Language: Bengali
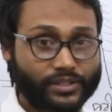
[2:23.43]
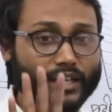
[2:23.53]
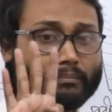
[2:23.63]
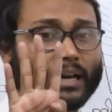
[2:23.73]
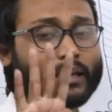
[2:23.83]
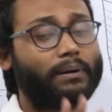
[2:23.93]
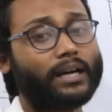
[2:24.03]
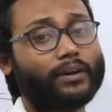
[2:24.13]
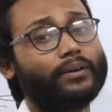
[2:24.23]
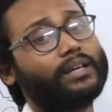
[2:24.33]
তিন ভাগে
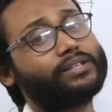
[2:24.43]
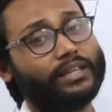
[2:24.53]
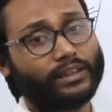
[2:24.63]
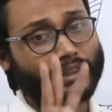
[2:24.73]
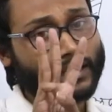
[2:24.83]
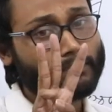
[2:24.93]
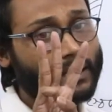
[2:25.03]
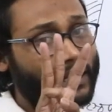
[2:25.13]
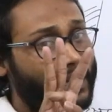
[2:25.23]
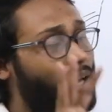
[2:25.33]
ভাগ করা যায় তিন
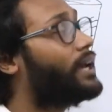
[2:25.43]
ভাগে